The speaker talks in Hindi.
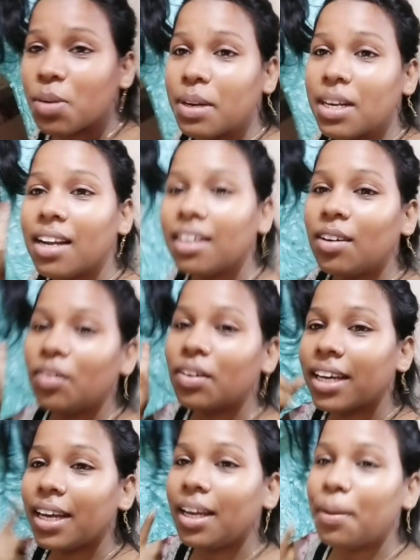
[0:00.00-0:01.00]
बनाना
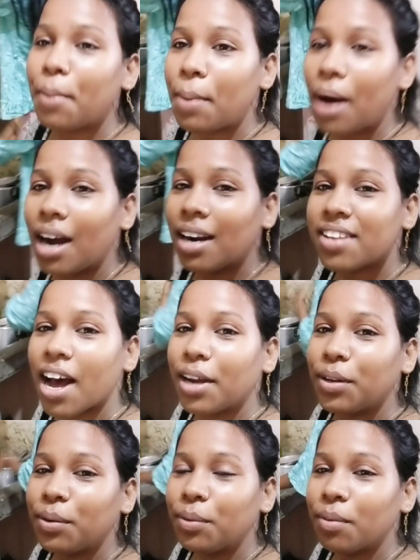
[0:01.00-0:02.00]
ओके मैं बाहर जा
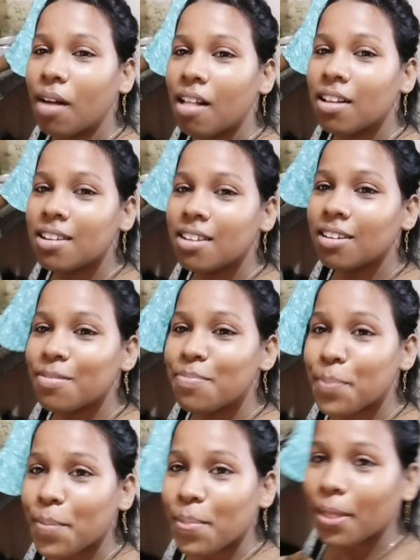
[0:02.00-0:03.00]
रही हूँ
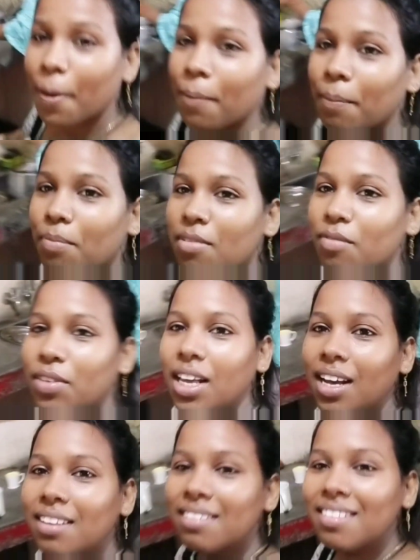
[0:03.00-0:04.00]
कहा
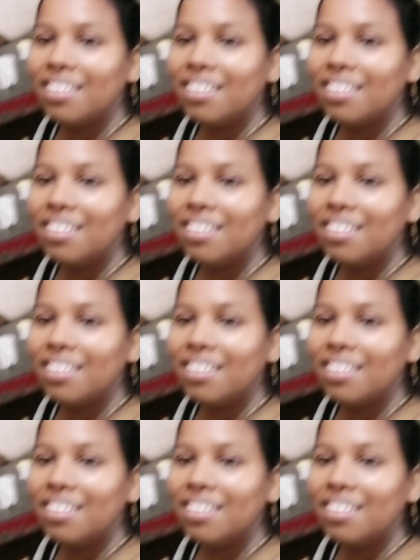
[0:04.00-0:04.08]
विदेश